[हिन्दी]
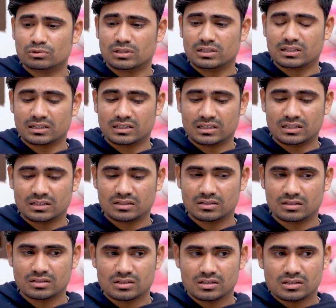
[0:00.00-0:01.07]
तो लिखा ही नहीं
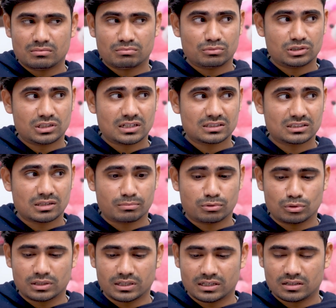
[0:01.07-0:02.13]
मुझे लगता है
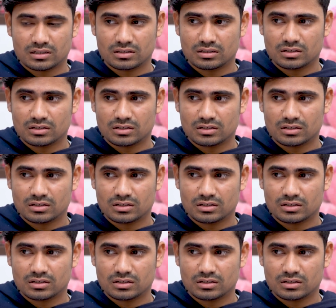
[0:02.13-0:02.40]
भूल गए